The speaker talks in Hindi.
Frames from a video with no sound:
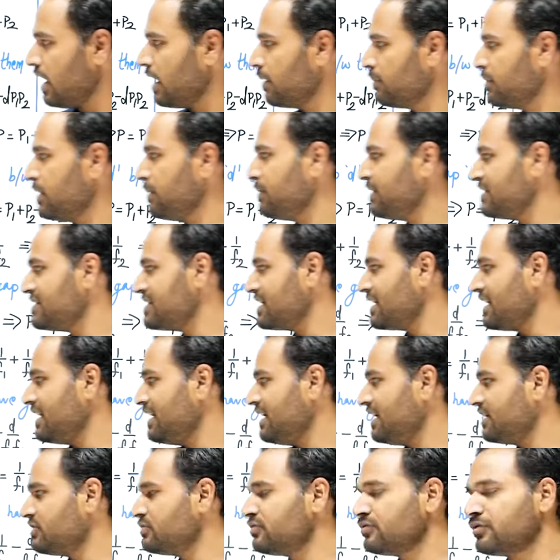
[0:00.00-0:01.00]
हमने
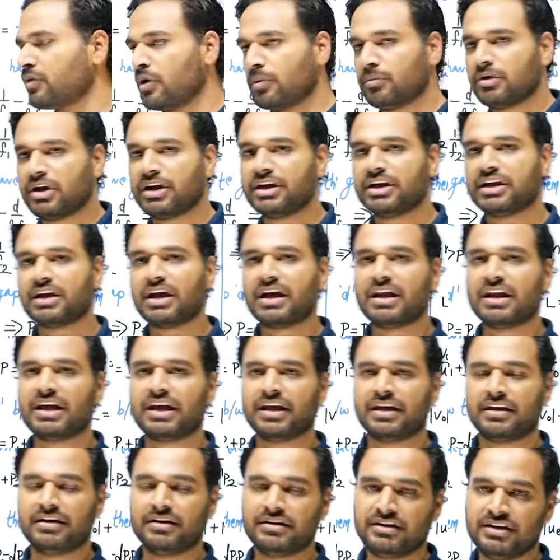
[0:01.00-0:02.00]
बेसिकली ये जो फॉर्मूला
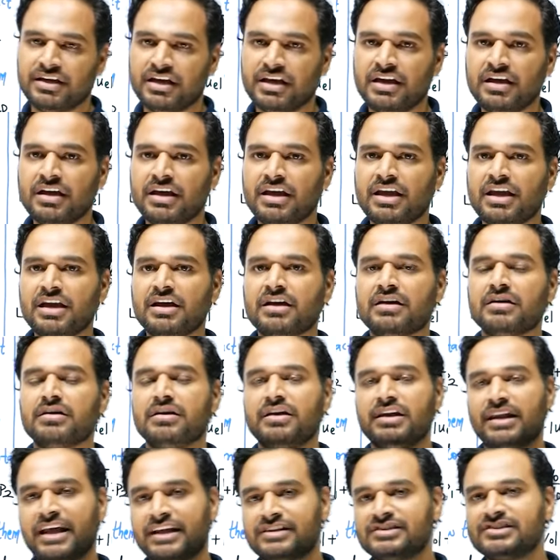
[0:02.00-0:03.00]
निकाला है ये एक
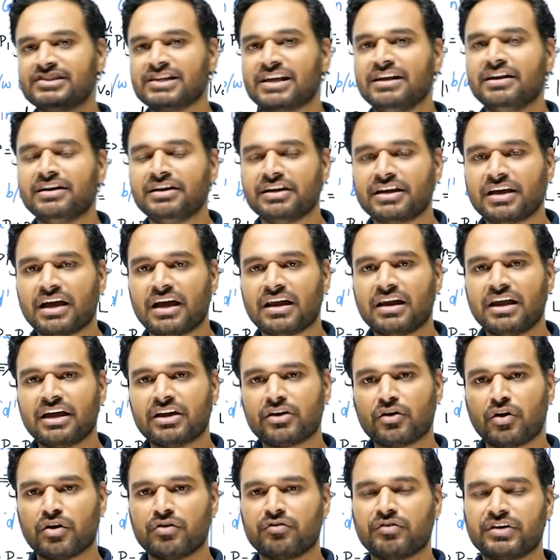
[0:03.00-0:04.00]
लेंस के लिए निकाला
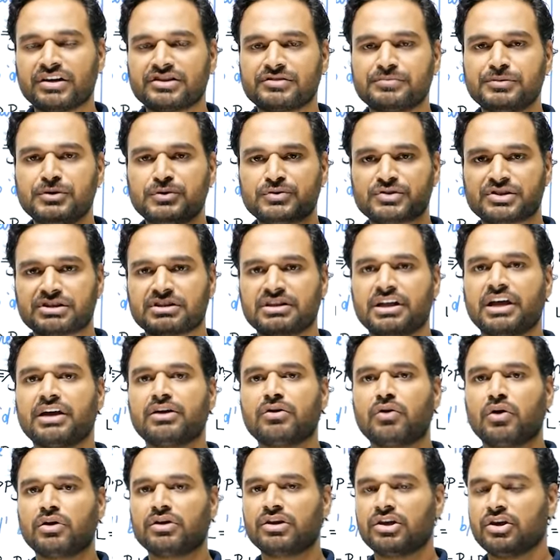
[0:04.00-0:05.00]
है कॉन्वेक्स भी हो सकता
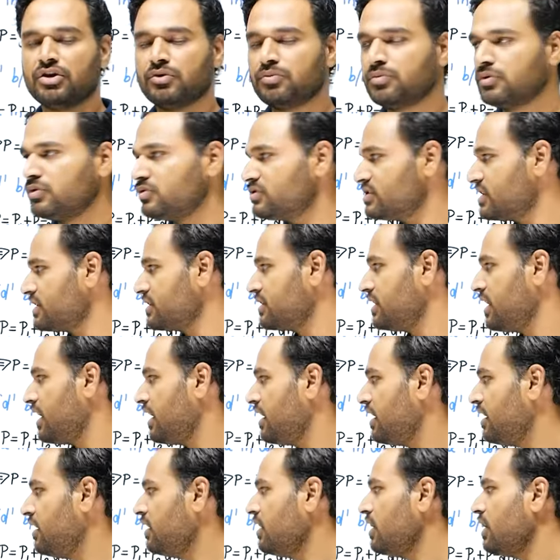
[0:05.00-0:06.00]
है कॉन्केव भी हो सकता
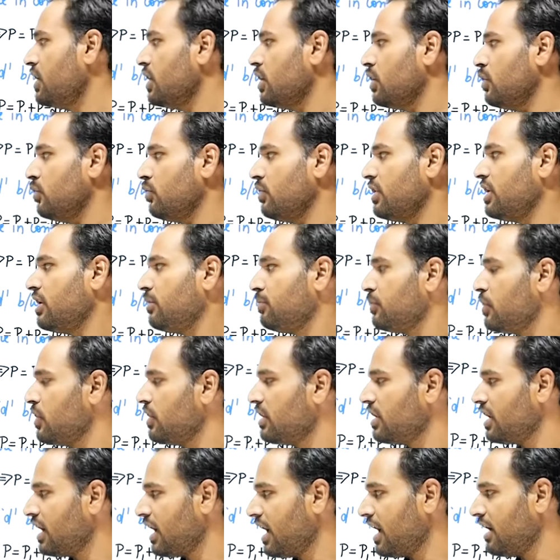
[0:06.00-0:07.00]
है वन
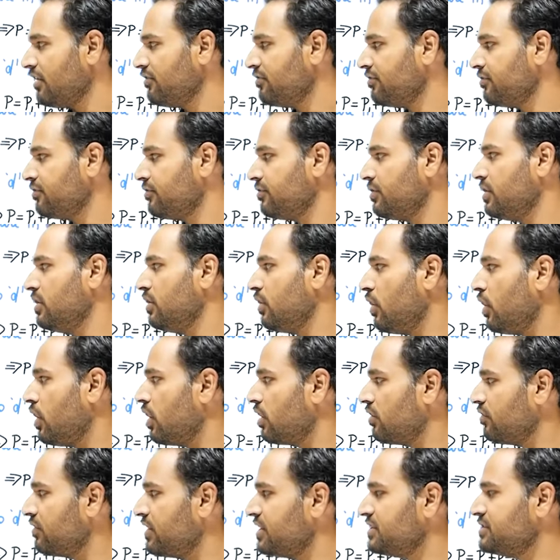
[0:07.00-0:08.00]
अपॉन एफ विल
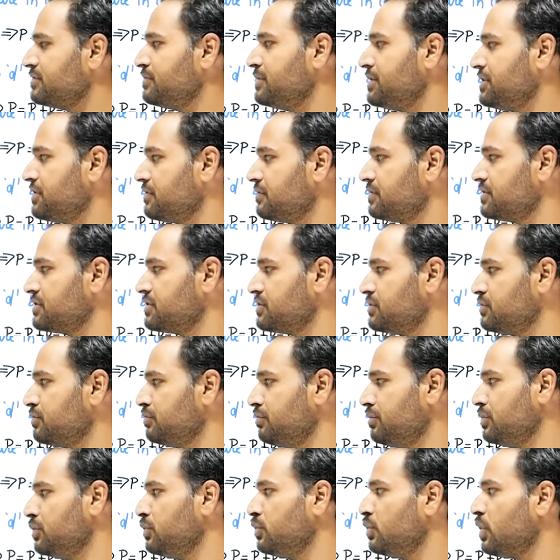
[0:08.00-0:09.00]
ऑलवेज बी इक्वल टू
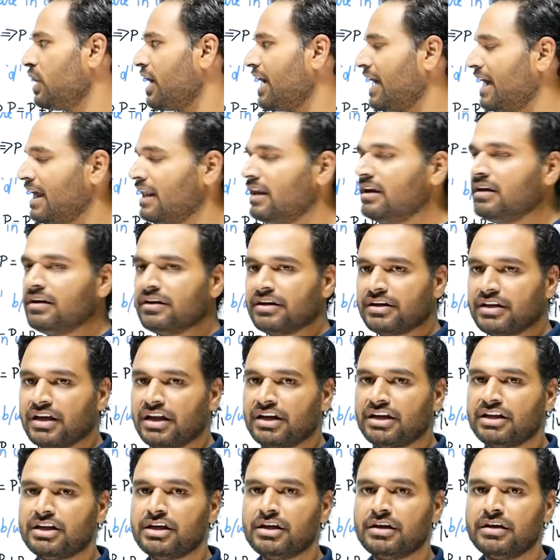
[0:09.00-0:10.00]
म्यू एल
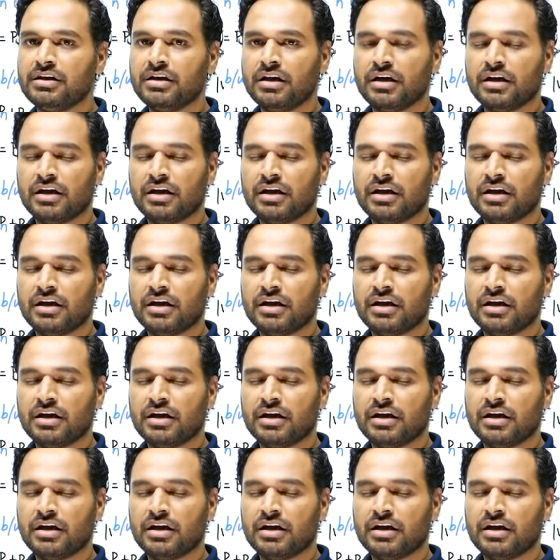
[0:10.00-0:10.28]
यानी कि